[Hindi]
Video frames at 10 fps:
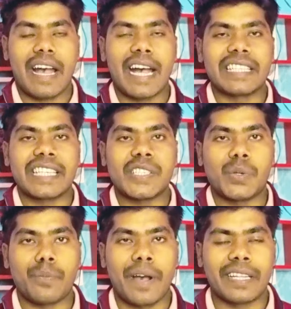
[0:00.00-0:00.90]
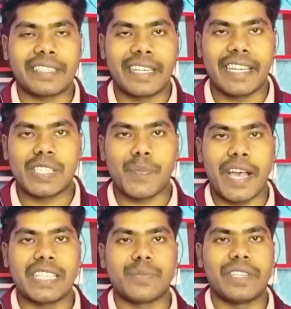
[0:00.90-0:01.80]
आज की इसमें हम बात करेंगे
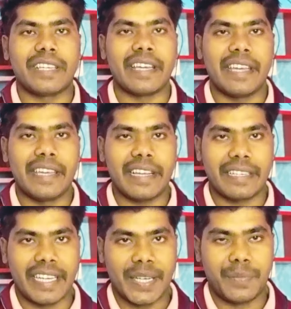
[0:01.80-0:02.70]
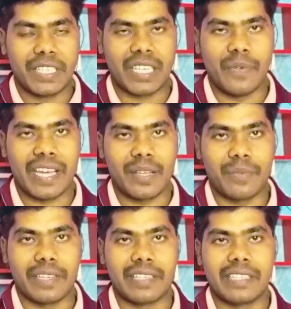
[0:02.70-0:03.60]
स्पाइस मनी के एक नए अपडेट के बारे
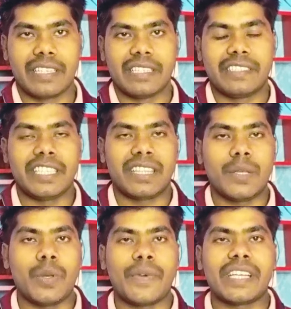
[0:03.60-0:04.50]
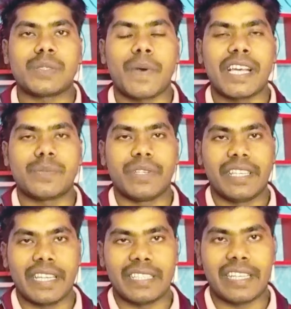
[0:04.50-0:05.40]
में जितने भी हमारे स्पाइस
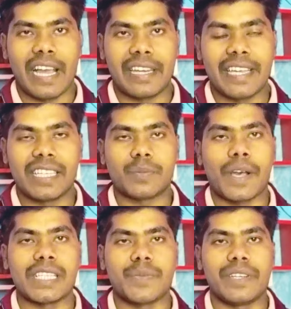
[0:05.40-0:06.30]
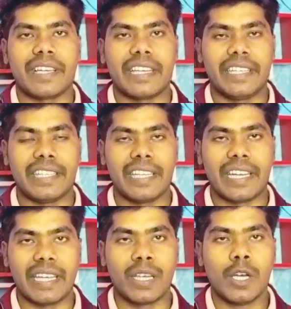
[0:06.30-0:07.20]
मनी के अधिकारी है स्पाइस मनी के
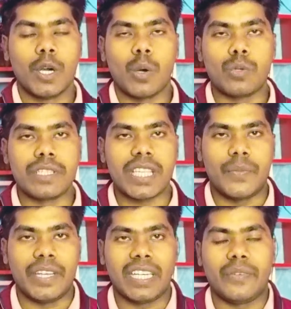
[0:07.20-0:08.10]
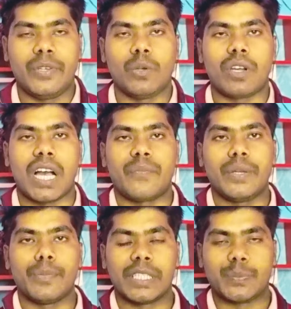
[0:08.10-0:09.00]
रिटेलर हैं उन सभी के लिए वीडियो
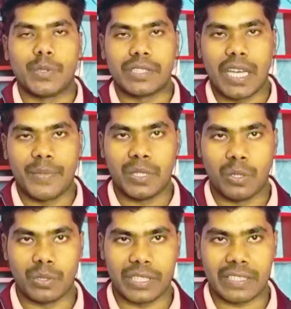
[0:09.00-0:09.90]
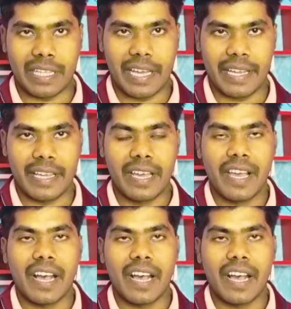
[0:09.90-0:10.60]
काफ़ी महत्वपूर्ण साबित हो सकता है